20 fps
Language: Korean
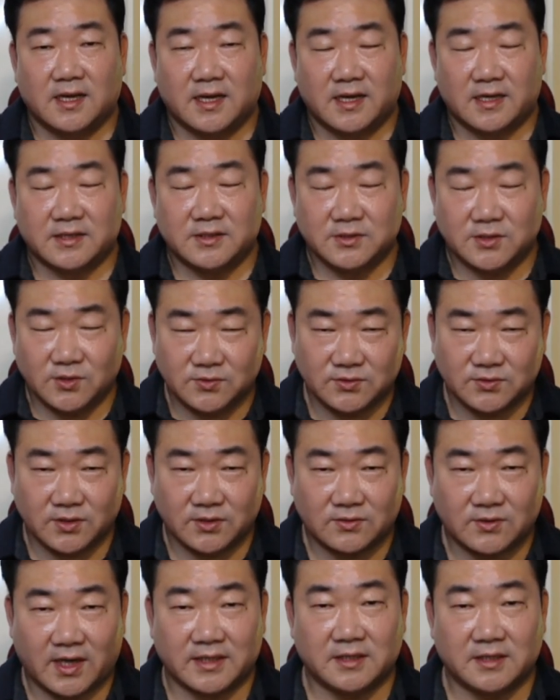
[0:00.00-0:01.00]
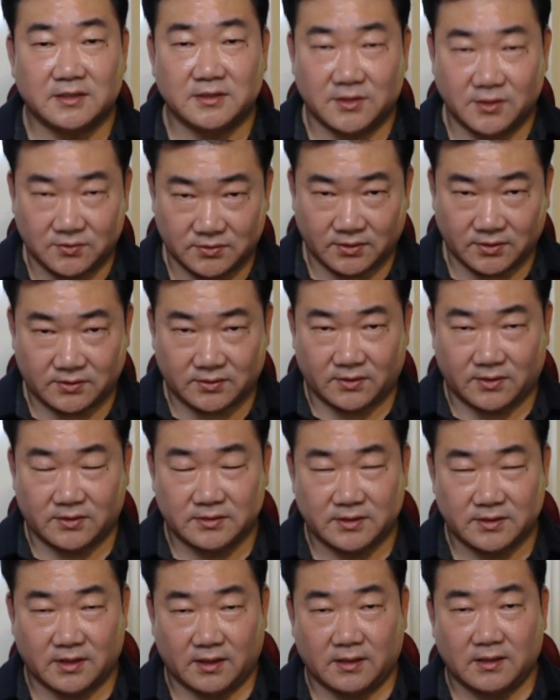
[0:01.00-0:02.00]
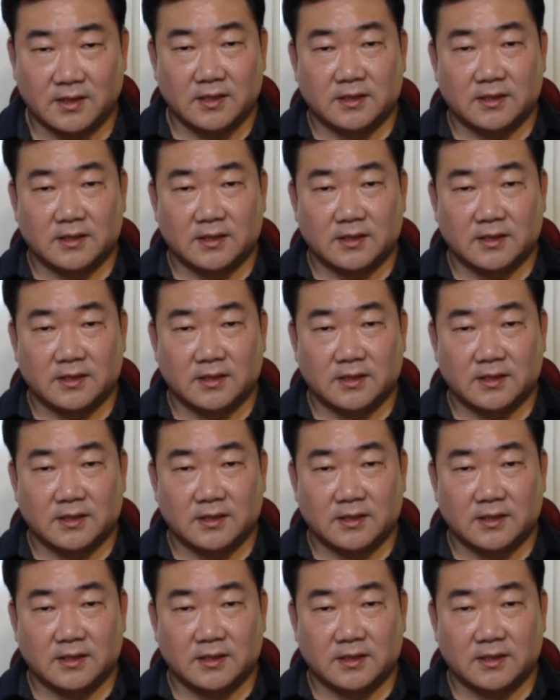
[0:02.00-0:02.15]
하는 경우도 있고 안 하는 경우도 있고 예.